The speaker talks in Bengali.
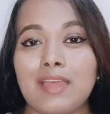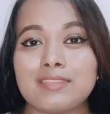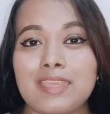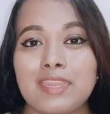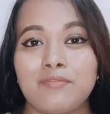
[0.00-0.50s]

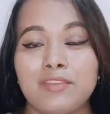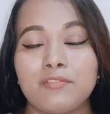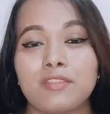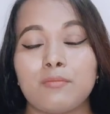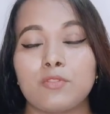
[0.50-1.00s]
আজকের এই
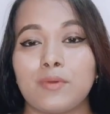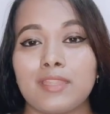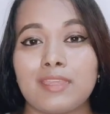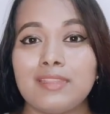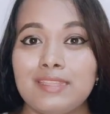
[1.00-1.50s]
ভিডিওতে আমি
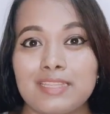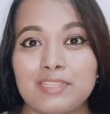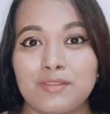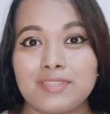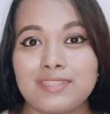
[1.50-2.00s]
তোমাদেরকে দিতে
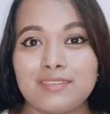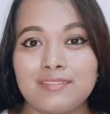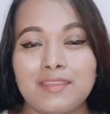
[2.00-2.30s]
চলেছি